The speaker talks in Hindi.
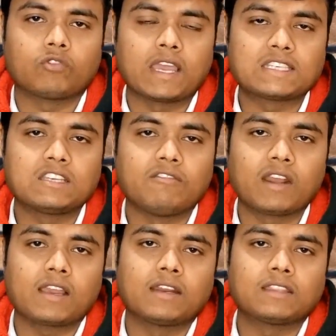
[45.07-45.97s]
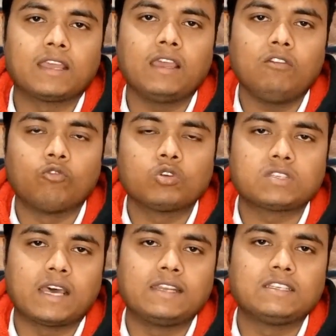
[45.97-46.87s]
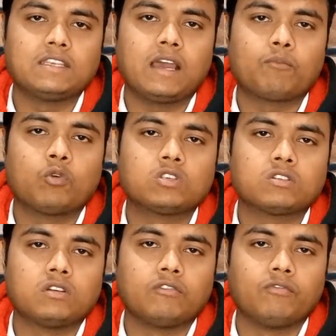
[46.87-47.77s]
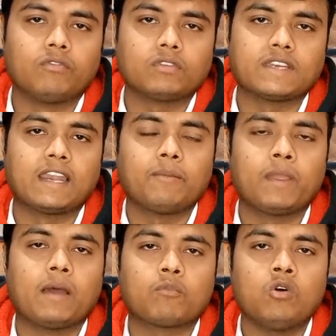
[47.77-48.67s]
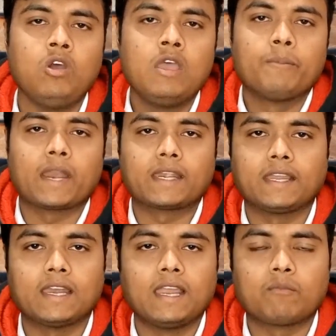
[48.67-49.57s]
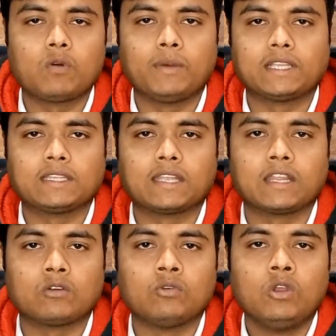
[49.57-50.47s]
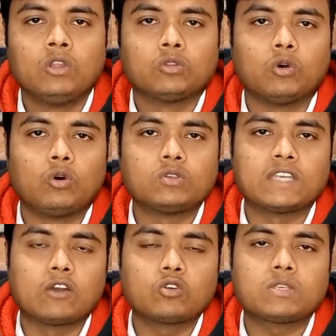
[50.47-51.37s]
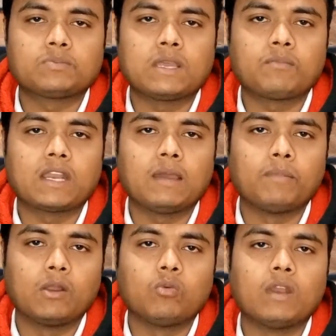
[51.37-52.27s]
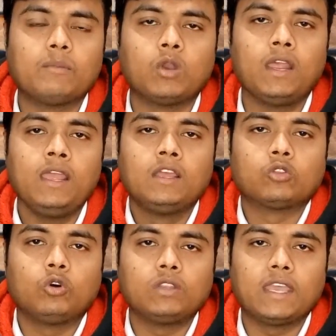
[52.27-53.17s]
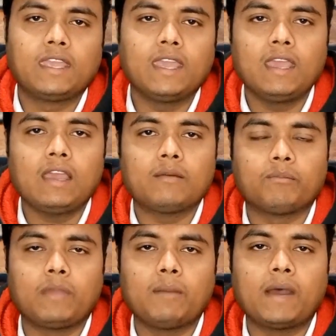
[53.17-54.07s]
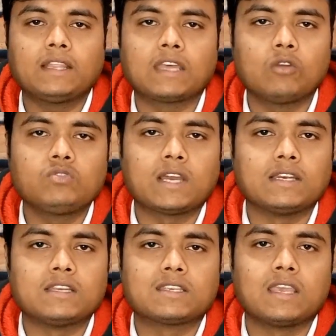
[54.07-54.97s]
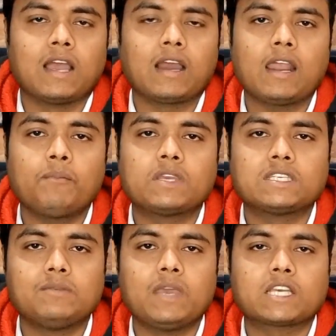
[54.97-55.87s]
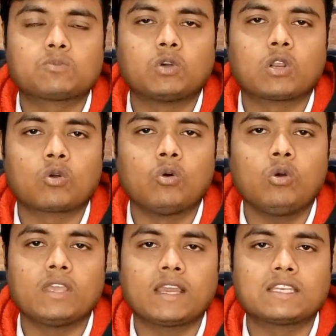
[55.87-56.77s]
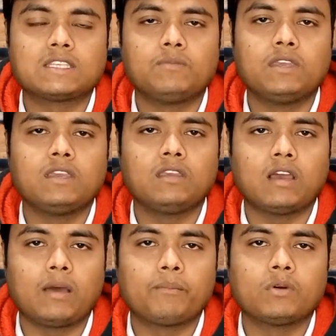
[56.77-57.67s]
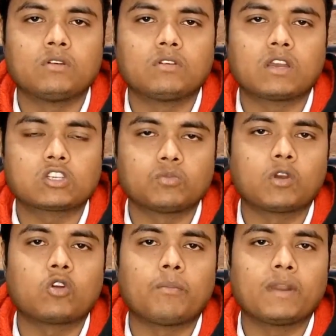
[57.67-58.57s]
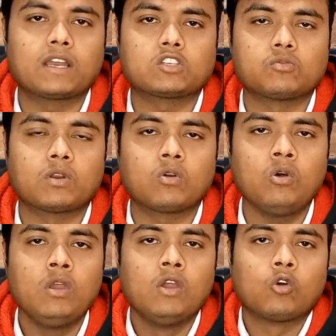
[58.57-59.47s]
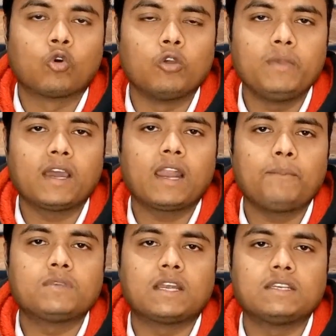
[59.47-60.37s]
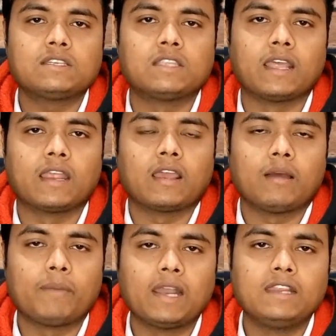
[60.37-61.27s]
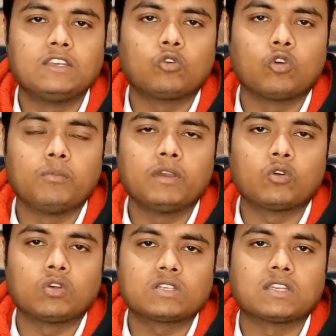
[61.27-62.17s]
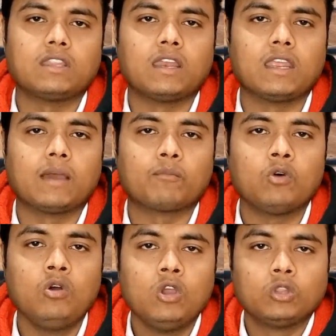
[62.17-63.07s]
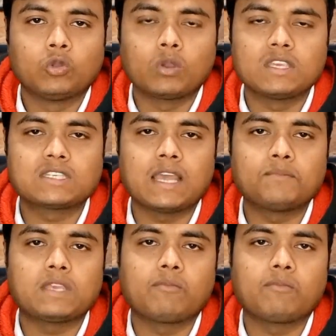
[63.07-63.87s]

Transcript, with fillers: कैसे वर्क करते हैं वो सारी चीज़ें आपको इस चैनल पे आपको प्रैक्टिकली आपको बताता रहता हूँ तो चैनल को सब्सक्राइब करना बिल्कुल ना भूलें तो देखिए मैं बात कर रहा हूँ चार्जेस की अगर आप किसी भी एक्सपोर्टर को या किसी भी आप कस्टमर को अपना कस्टमर को कोई भी अगर आप चार्जेस दे रहे हैं मान लीजिए कोई भी कोटेशन देनी है आपको तो किस टाइप से